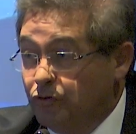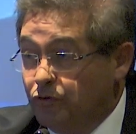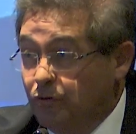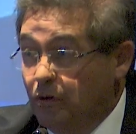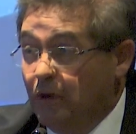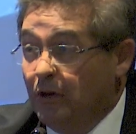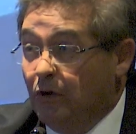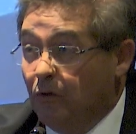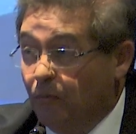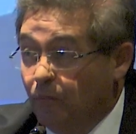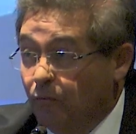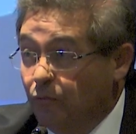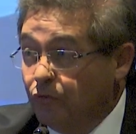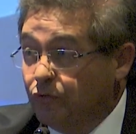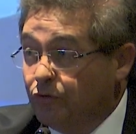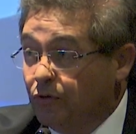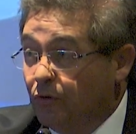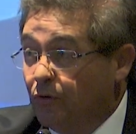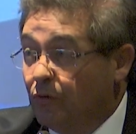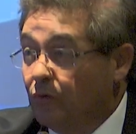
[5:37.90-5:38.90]
y con
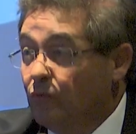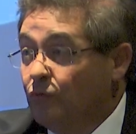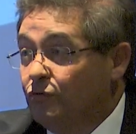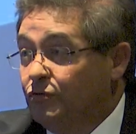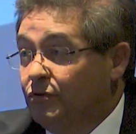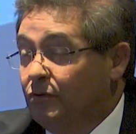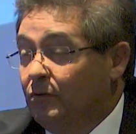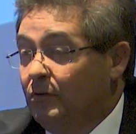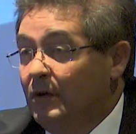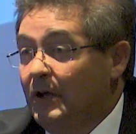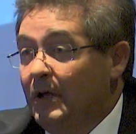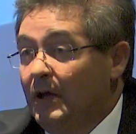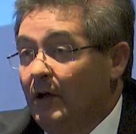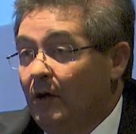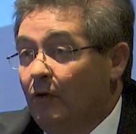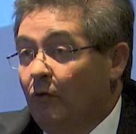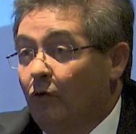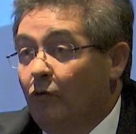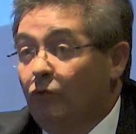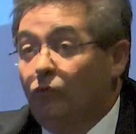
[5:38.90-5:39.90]
mucho orgullo,
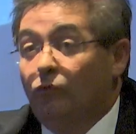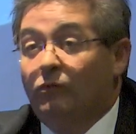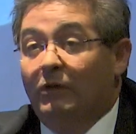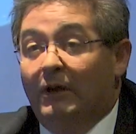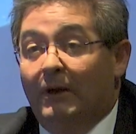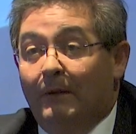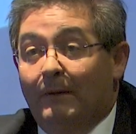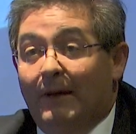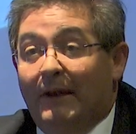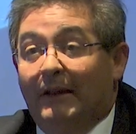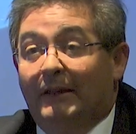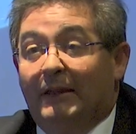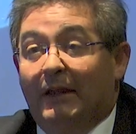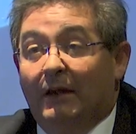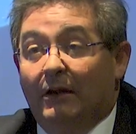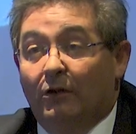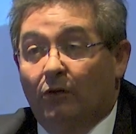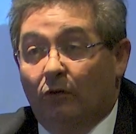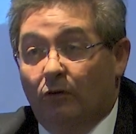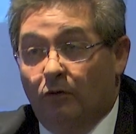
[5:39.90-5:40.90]
con un nivel
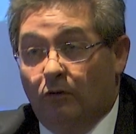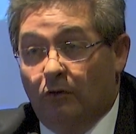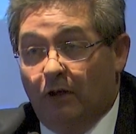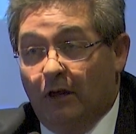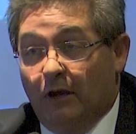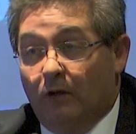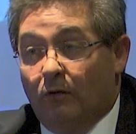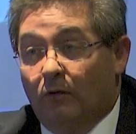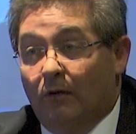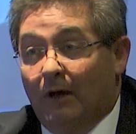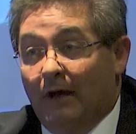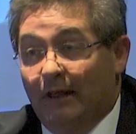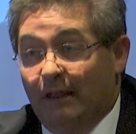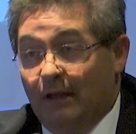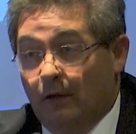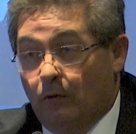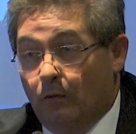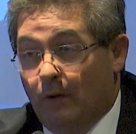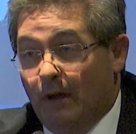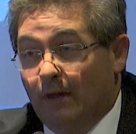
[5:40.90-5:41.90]
tecnológico
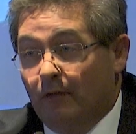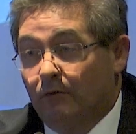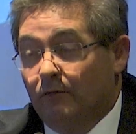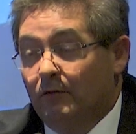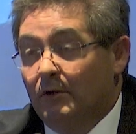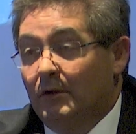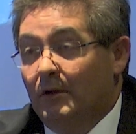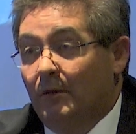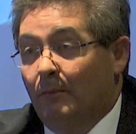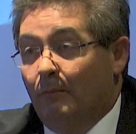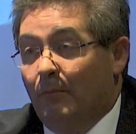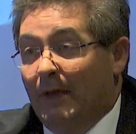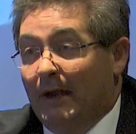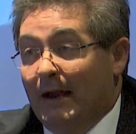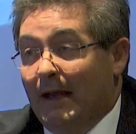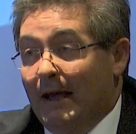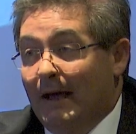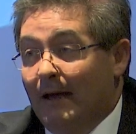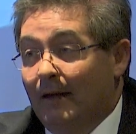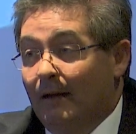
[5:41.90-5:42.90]
adecuado
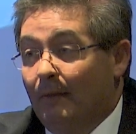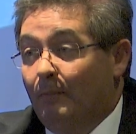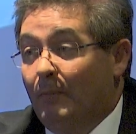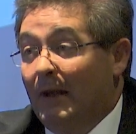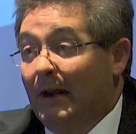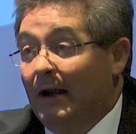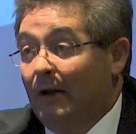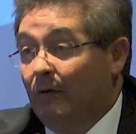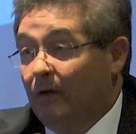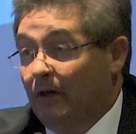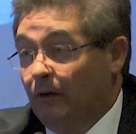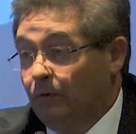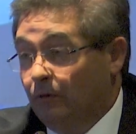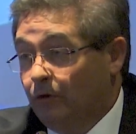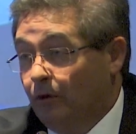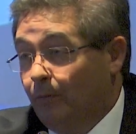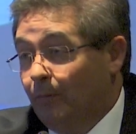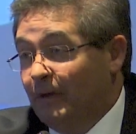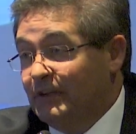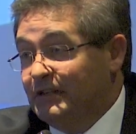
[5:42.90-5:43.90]
para, para los que
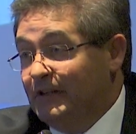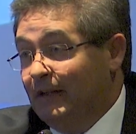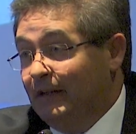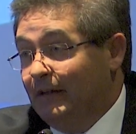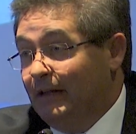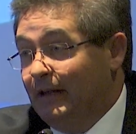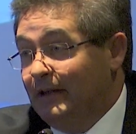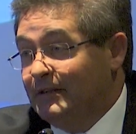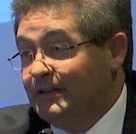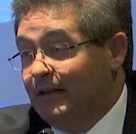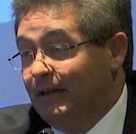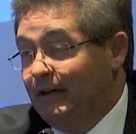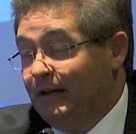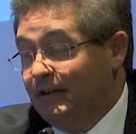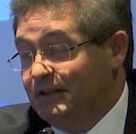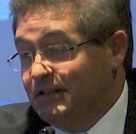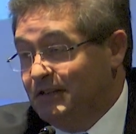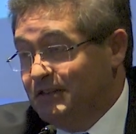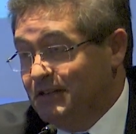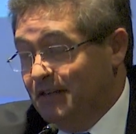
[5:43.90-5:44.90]
nuestros pacientes
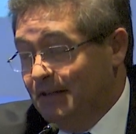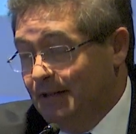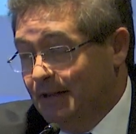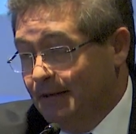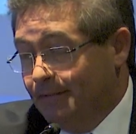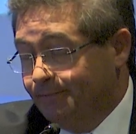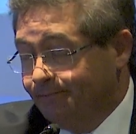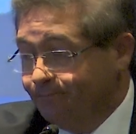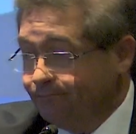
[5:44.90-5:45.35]
necesiten.